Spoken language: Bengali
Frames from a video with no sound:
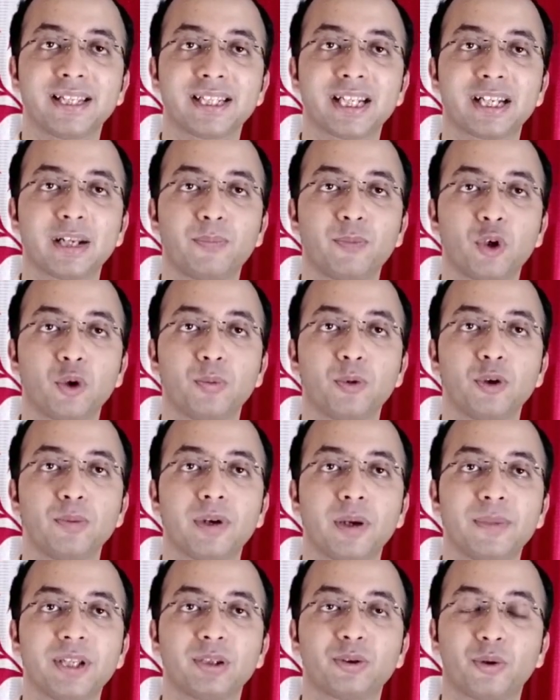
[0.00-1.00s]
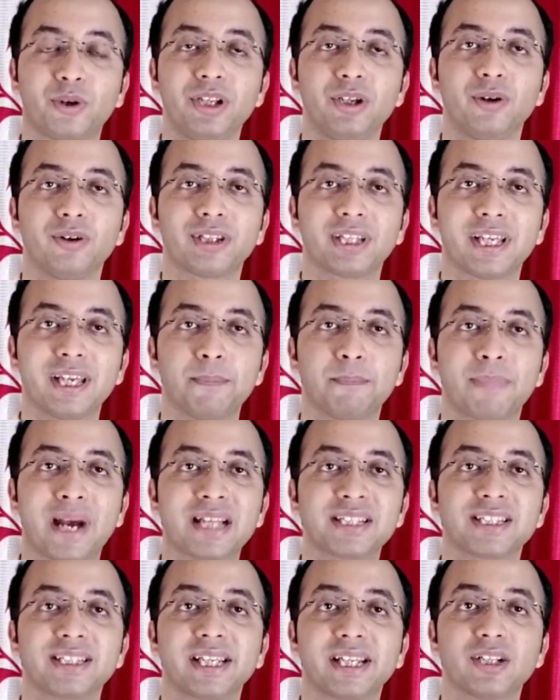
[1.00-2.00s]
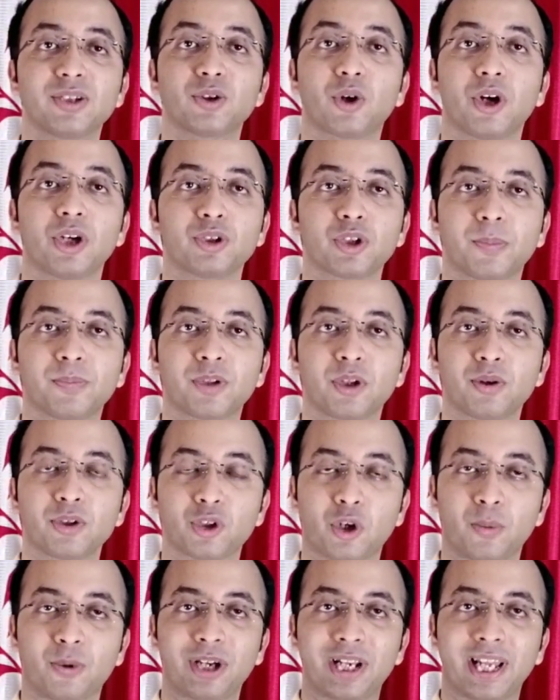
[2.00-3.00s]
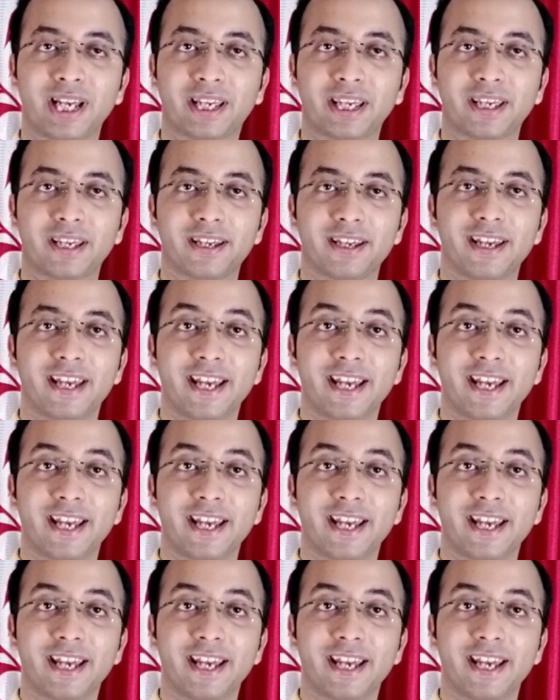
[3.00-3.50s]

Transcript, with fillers: সেটা পুরোপুরিভাবে তৈরি হতে পাঁচ থেকে ছয় সপ্তাহ সময় লাগে